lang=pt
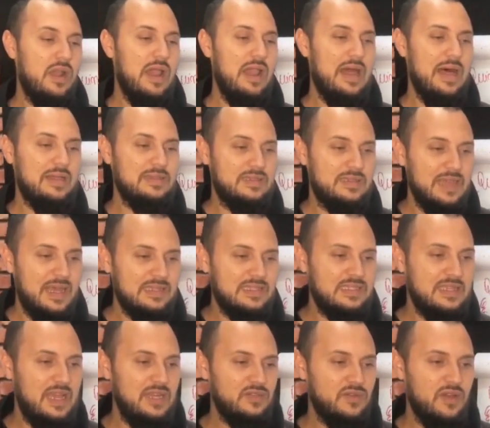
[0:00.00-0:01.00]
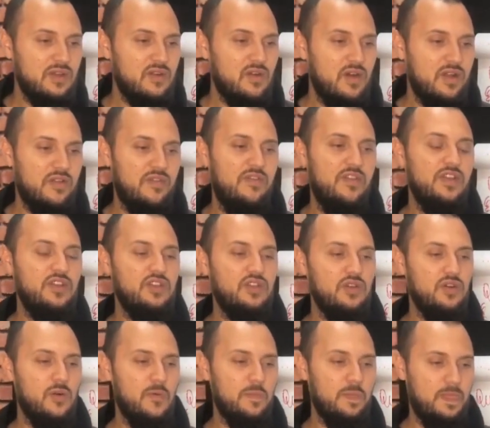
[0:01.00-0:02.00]
Bora lá, tá certo agora,
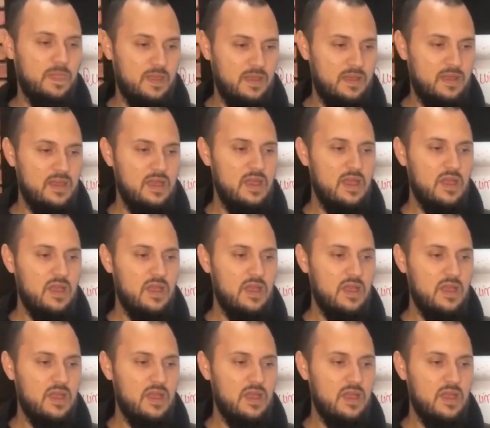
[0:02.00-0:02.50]
fechou.